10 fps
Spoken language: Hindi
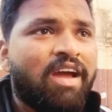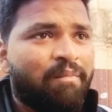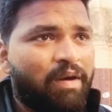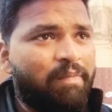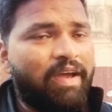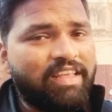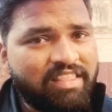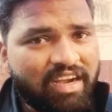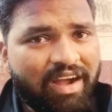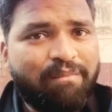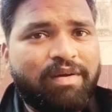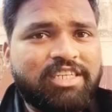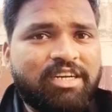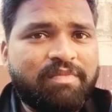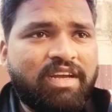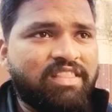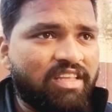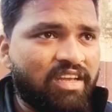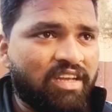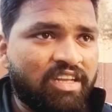बट भाई इतने कम बजट में
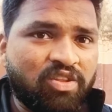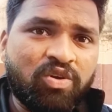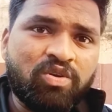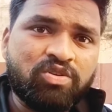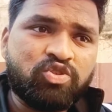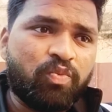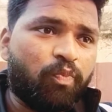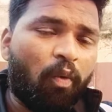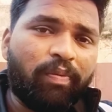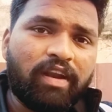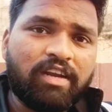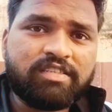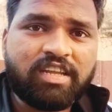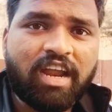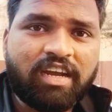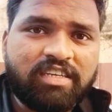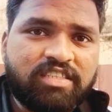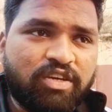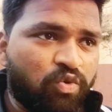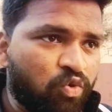इतने इनो जो पॉपुलर स्टारकास्ट
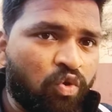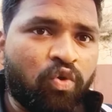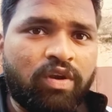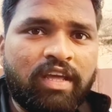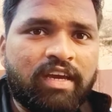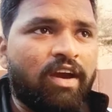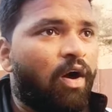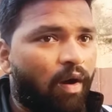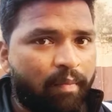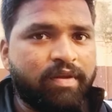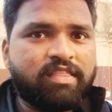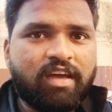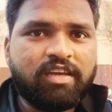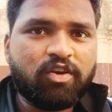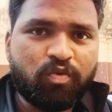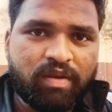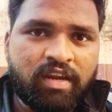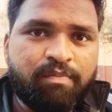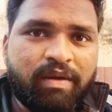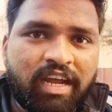ने उन लोगों को लेके और अमृता अय्यर को
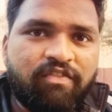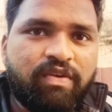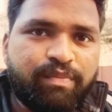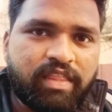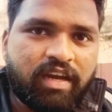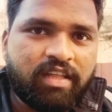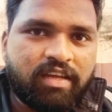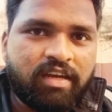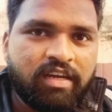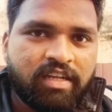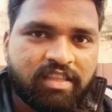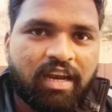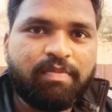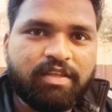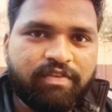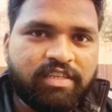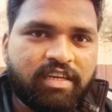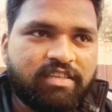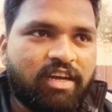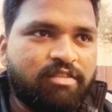मैंने बिगल फिल्म में देखा था अच्छा। थलापति विजय
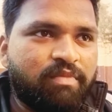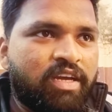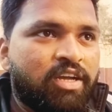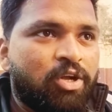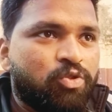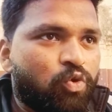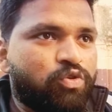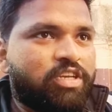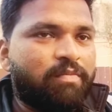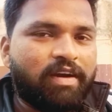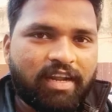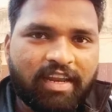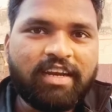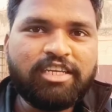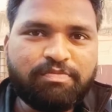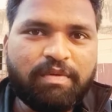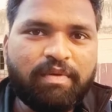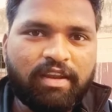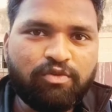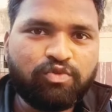के साथ में तो उसके बाद डायरेक्टली इसमें
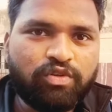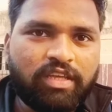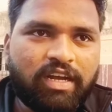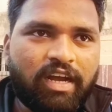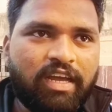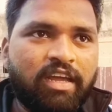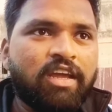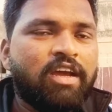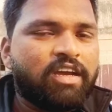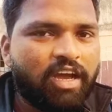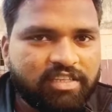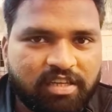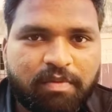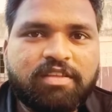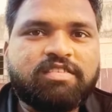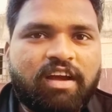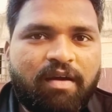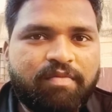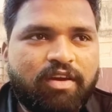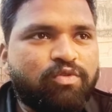मैंने उनको देखा है क्या ज़बरदस्त
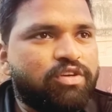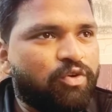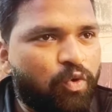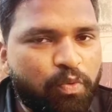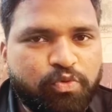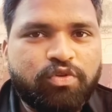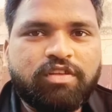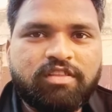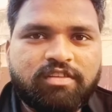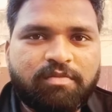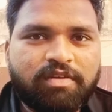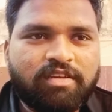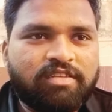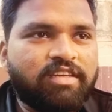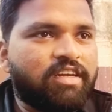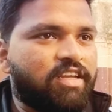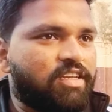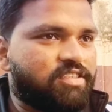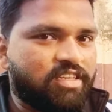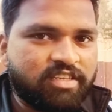काम किया उनकी खूबसूरती इतनी ज़बरदस्त दिख रही
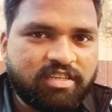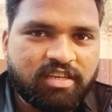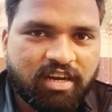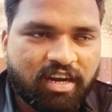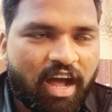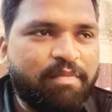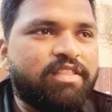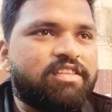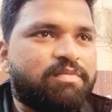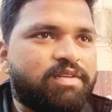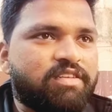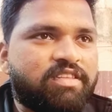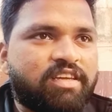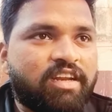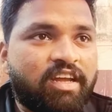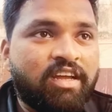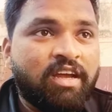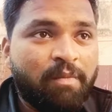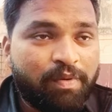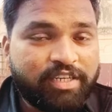है तेजा सज्जा का काम इतना ज़बरदस्त दिख रहा है
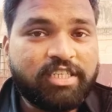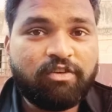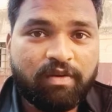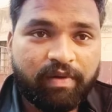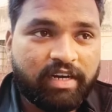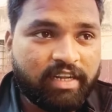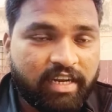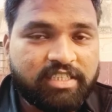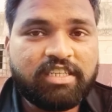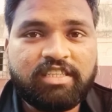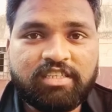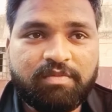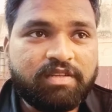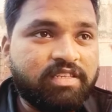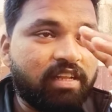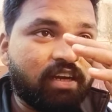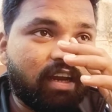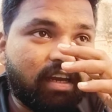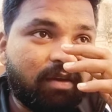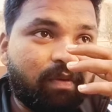प्रशांत वर्मा का डायरेक्शन इतना ज़बरदस्त लग
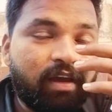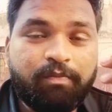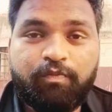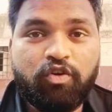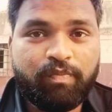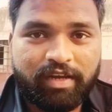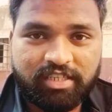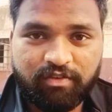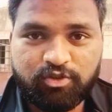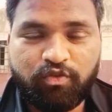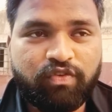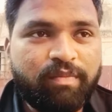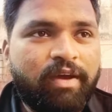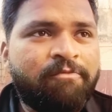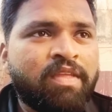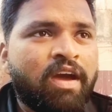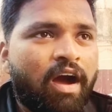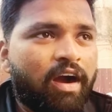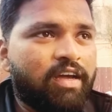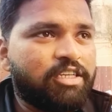रहा है कि भाई फुल पैसा वसूल फिल्म है
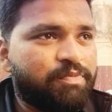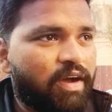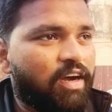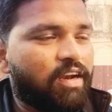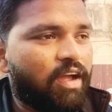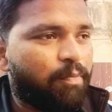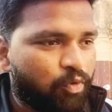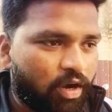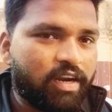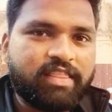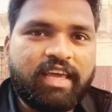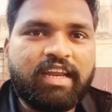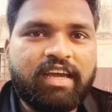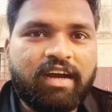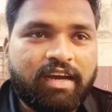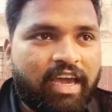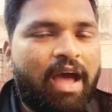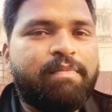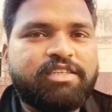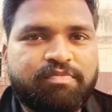अगर इसमें अगर आपको अगर देखने का
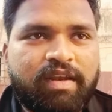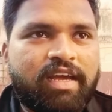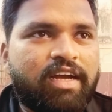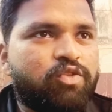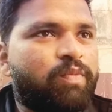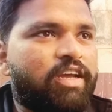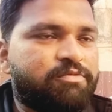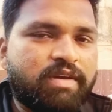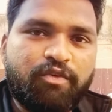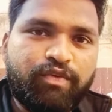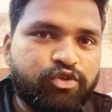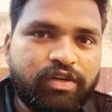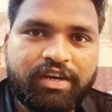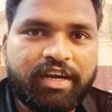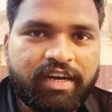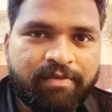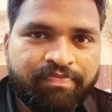क्या बेस्ट मिलेगा तो भाई इसमें एक विजुअल ट्रीट है